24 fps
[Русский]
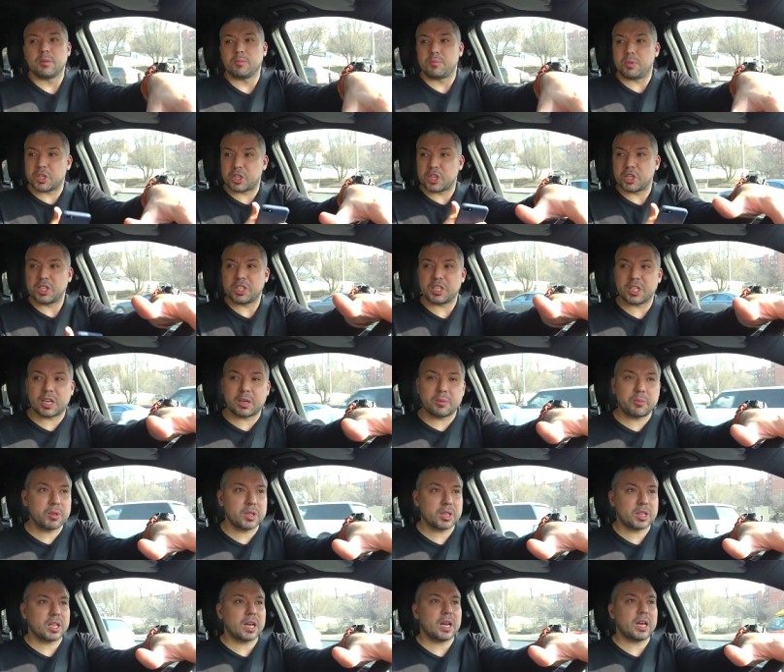Пишите
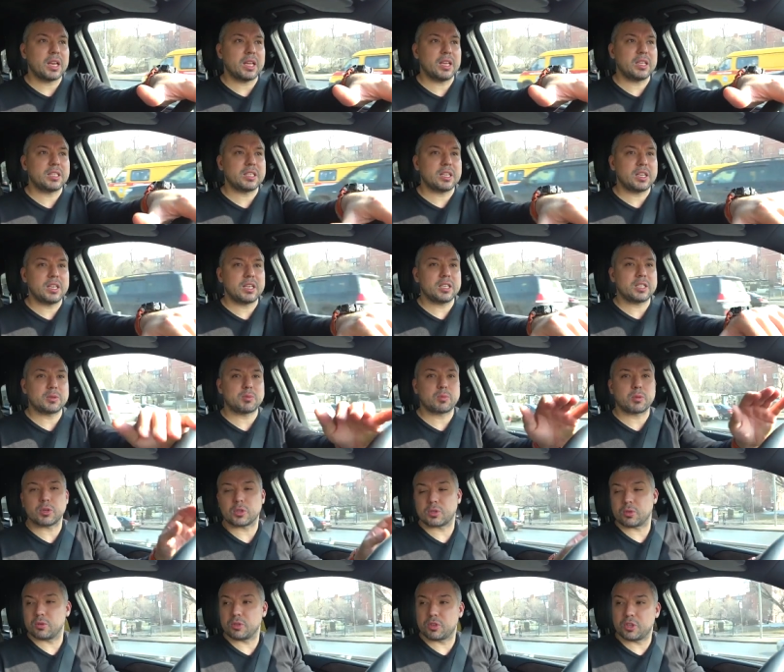комментарии, делитесь,
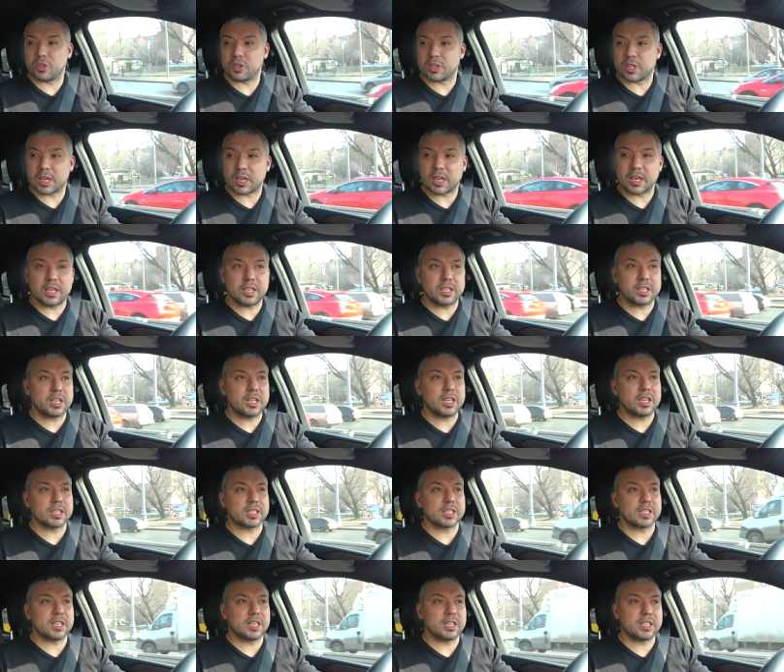просто очень такая
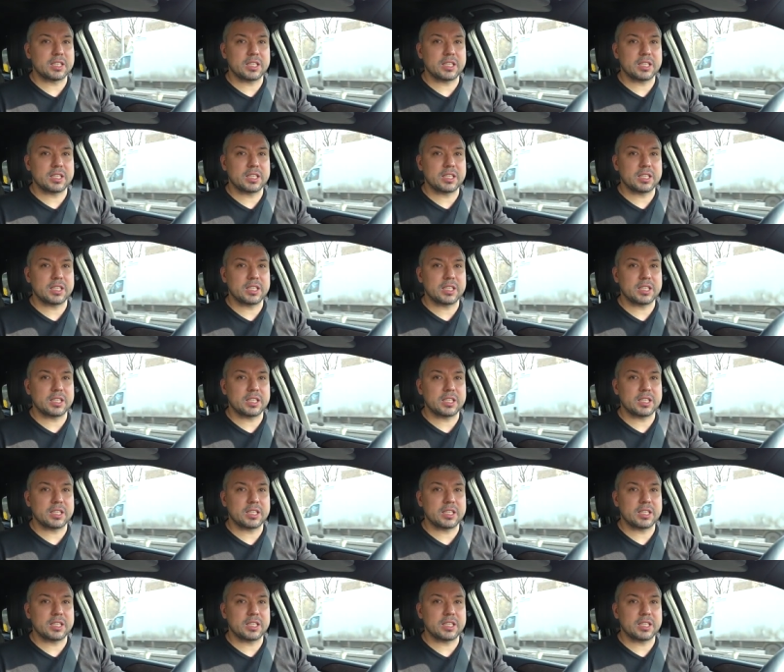интересная